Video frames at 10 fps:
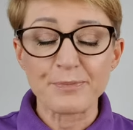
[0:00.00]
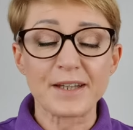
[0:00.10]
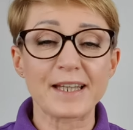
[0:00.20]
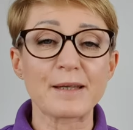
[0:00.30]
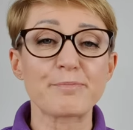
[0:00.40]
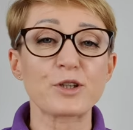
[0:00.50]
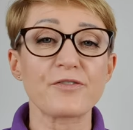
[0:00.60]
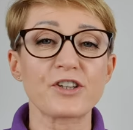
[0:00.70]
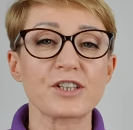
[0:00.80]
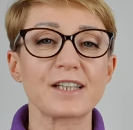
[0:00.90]
E,
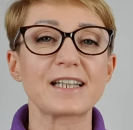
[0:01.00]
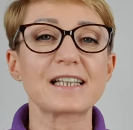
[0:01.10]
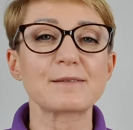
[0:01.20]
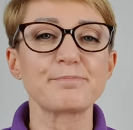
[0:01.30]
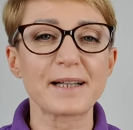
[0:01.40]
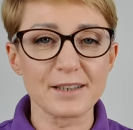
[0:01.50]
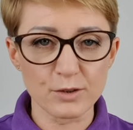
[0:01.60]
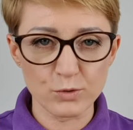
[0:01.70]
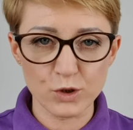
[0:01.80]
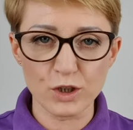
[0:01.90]
ponieważ ich jest bardzo
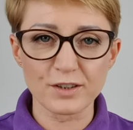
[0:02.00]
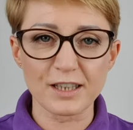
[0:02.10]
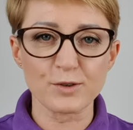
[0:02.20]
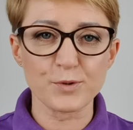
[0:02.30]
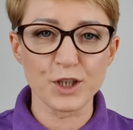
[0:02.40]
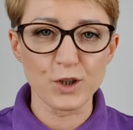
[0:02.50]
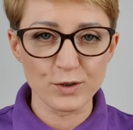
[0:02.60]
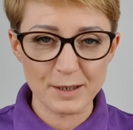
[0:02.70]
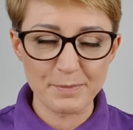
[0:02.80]
dużo, od razu przechodzę,